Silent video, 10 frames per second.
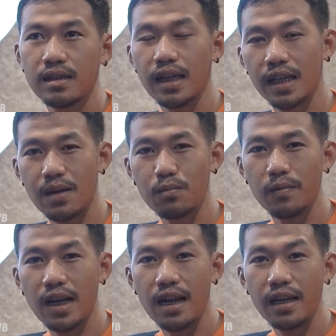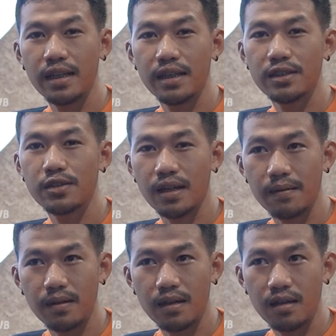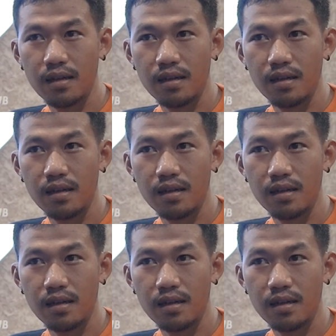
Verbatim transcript: จะทำผลงานให้ดีที่สุดครับก็